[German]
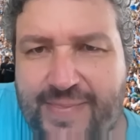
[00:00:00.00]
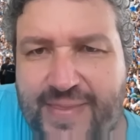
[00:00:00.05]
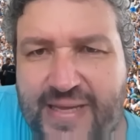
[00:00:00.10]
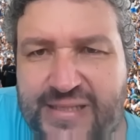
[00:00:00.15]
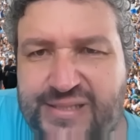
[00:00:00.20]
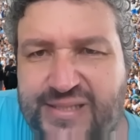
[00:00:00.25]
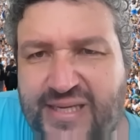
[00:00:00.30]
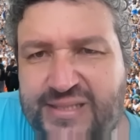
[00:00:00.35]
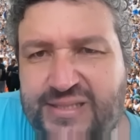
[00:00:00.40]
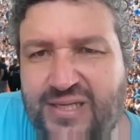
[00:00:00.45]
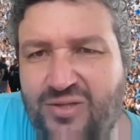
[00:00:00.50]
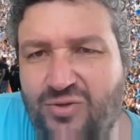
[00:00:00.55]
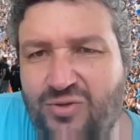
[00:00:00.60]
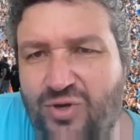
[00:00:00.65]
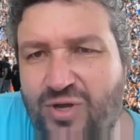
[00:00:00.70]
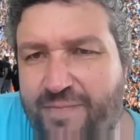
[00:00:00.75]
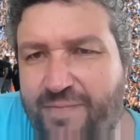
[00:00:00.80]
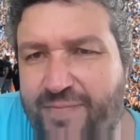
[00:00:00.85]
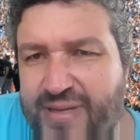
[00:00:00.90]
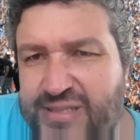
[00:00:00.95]
Ist das der
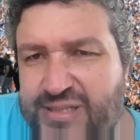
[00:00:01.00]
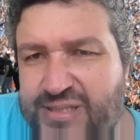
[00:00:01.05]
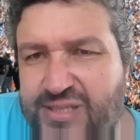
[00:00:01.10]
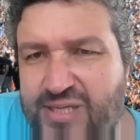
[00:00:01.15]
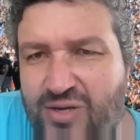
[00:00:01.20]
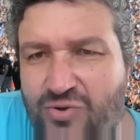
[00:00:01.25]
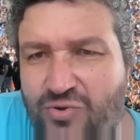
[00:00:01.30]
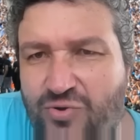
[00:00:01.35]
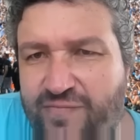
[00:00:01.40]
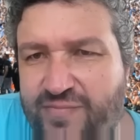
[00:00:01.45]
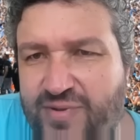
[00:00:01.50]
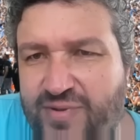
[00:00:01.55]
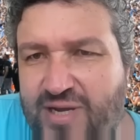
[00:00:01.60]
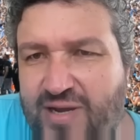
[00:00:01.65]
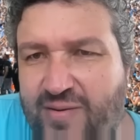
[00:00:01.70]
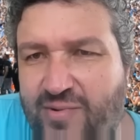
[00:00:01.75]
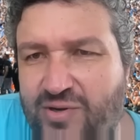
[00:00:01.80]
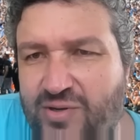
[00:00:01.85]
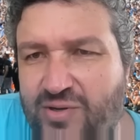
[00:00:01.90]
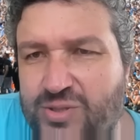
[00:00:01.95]
neue Biss der Löwen? Wie
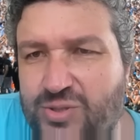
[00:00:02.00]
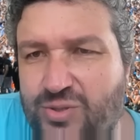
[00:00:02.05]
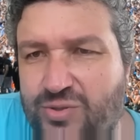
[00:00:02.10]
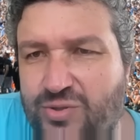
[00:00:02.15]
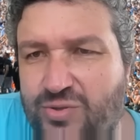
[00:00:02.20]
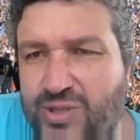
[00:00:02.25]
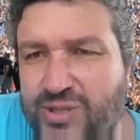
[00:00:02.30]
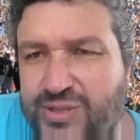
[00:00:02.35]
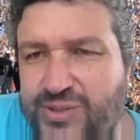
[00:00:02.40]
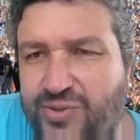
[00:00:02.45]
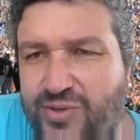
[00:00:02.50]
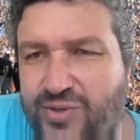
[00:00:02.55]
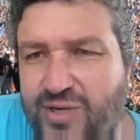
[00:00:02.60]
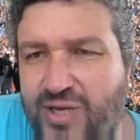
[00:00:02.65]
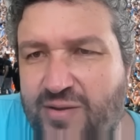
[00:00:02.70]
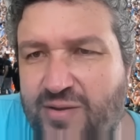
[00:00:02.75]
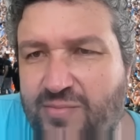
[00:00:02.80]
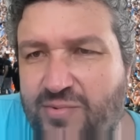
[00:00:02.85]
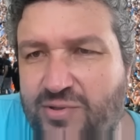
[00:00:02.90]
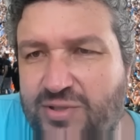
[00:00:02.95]
kann man nur so einen Kurs
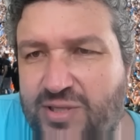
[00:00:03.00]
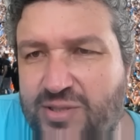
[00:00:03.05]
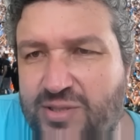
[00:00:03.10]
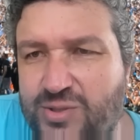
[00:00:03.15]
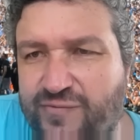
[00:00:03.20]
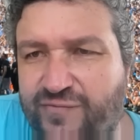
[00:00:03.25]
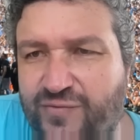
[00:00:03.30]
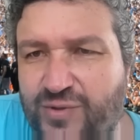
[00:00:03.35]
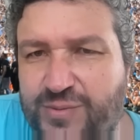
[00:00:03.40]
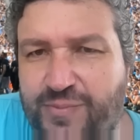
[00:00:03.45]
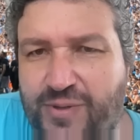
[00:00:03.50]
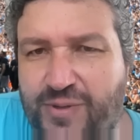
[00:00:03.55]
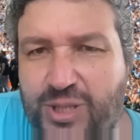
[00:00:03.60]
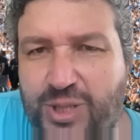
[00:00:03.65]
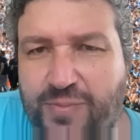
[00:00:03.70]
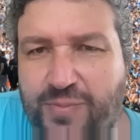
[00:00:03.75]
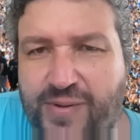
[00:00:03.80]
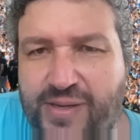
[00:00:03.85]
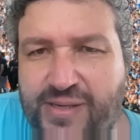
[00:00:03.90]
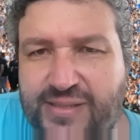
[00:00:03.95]
vorgeben und dann so Fußball
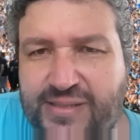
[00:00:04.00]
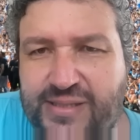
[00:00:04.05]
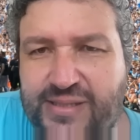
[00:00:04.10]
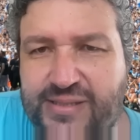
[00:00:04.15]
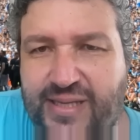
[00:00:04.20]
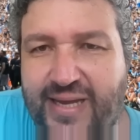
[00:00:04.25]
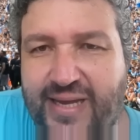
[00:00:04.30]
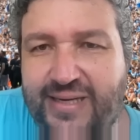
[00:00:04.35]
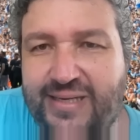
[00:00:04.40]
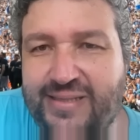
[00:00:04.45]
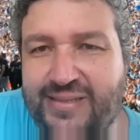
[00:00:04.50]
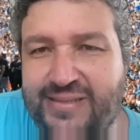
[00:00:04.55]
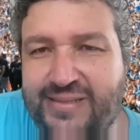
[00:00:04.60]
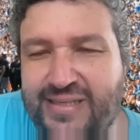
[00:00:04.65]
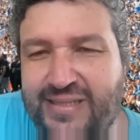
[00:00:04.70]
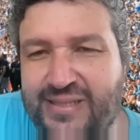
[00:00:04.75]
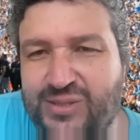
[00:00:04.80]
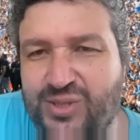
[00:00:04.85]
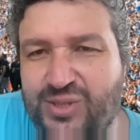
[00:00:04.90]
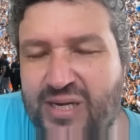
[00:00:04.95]
spielen? Das ist eigentlich
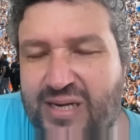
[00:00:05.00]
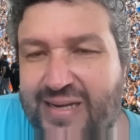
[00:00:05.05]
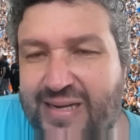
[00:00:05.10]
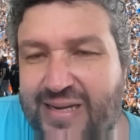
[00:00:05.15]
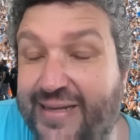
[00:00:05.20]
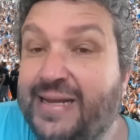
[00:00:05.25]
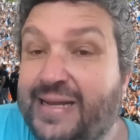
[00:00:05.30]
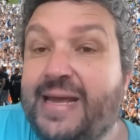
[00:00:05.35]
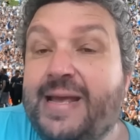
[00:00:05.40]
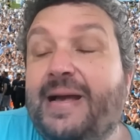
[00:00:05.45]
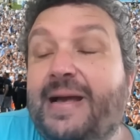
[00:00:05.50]
nicht zu erklären.